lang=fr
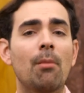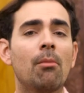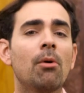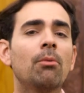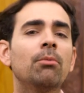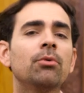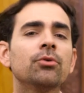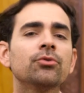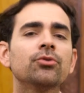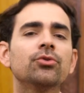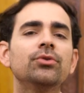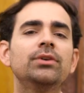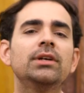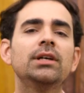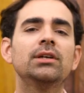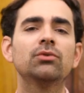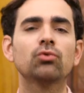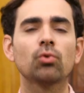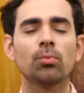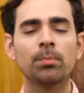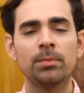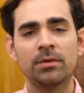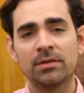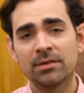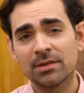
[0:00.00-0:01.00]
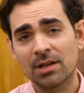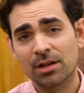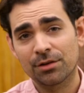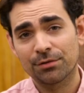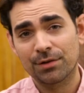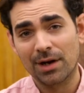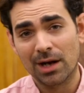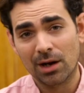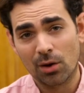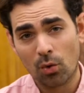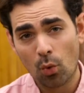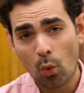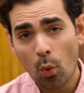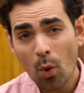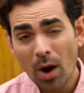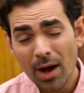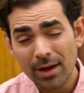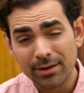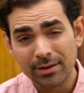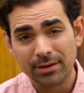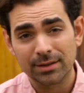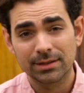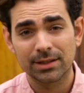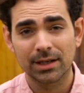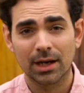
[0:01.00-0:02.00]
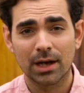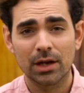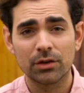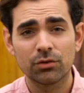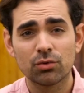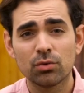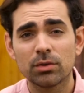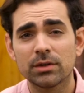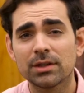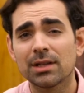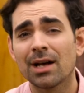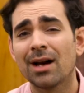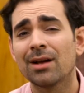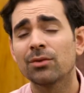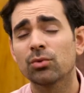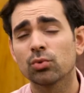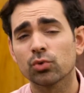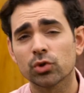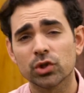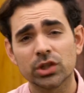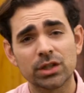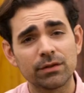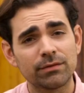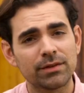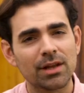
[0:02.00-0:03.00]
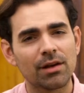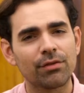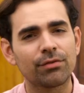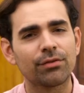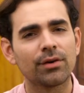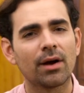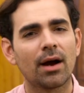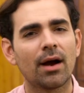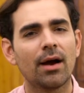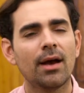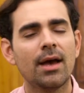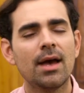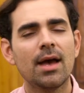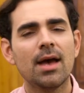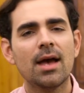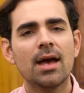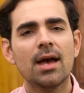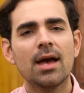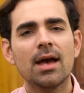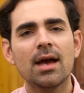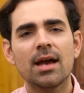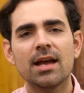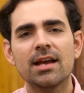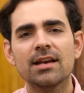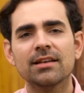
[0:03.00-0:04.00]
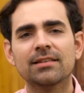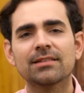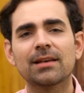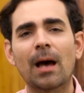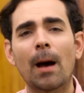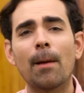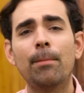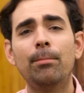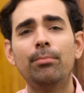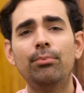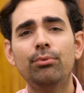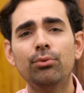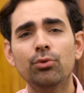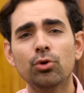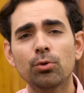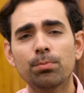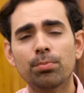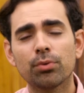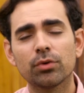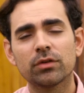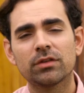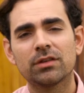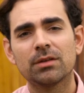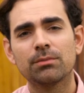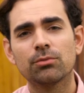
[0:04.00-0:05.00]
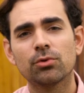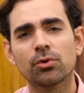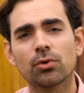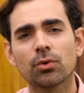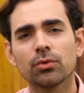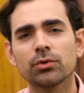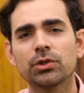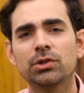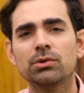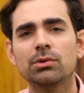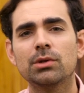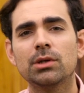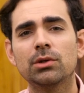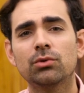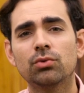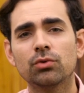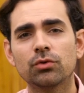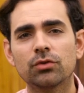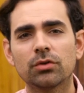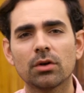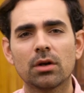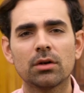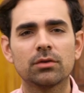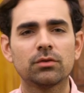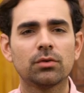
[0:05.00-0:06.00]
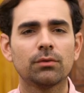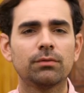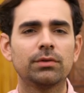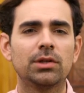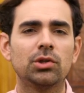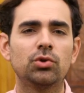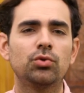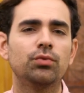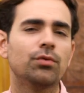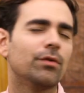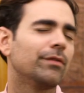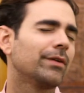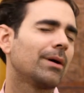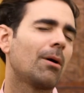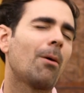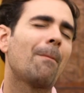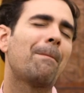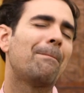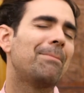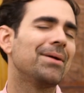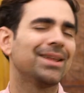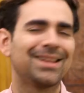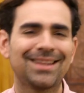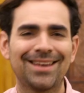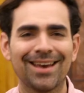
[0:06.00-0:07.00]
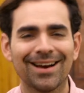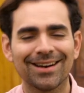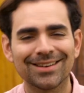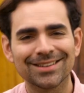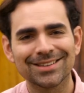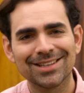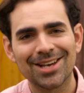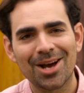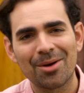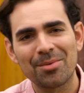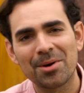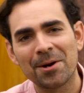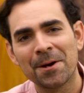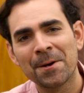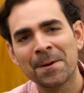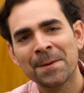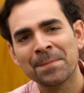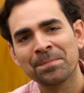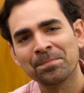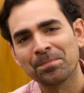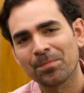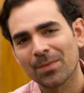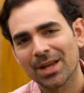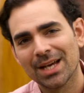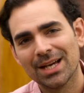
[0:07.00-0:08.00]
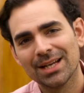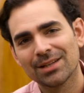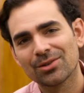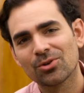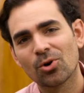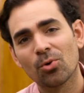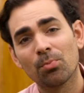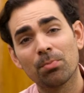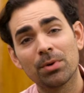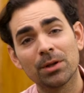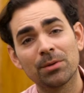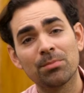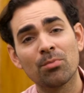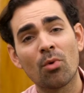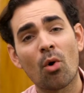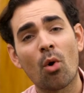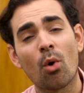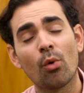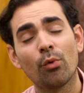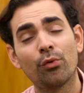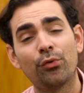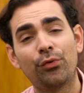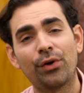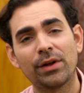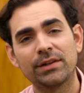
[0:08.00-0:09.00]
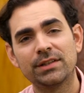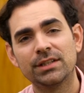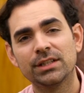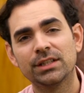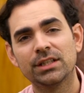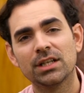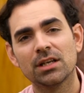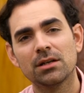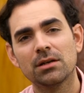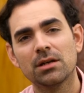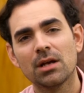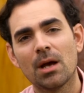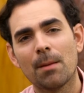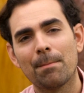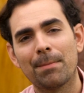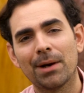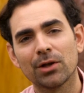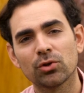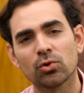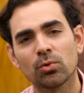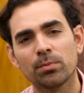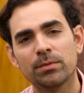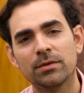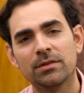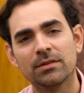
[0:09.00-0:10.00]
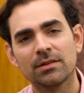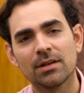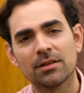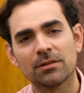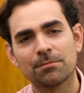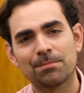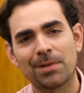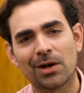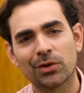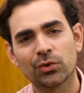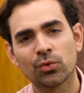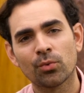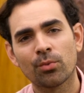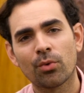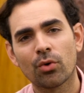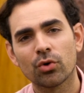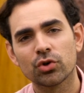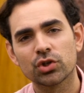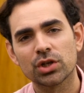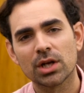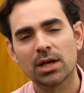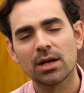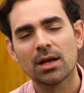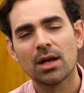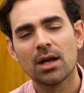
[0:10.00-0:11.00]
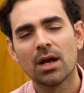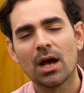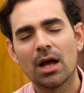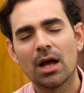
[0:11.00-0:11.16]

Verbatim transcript: À un moment donné, ton business va croître, tes résultats, ton chiffre d'affaires. Et il sera plus possible de continuer tout seul, sauf si tu veux vraiment péter un câble et être complètement fatigué par ton business, par ton projet.